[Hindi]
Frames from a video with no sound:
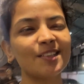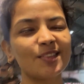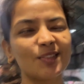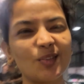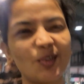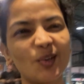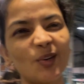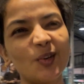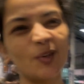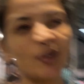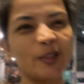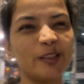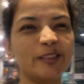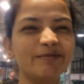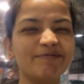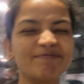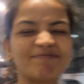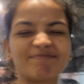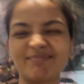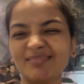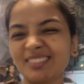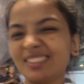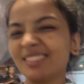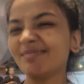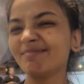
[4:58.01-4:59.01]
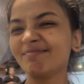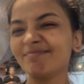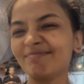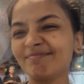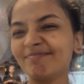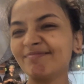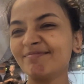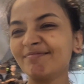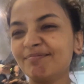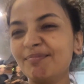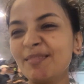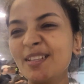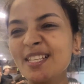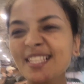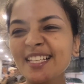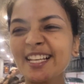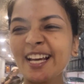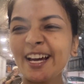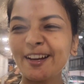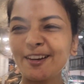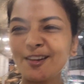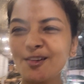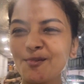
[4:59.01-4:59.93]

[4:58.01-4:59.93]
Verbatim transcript: तो मिस कर रही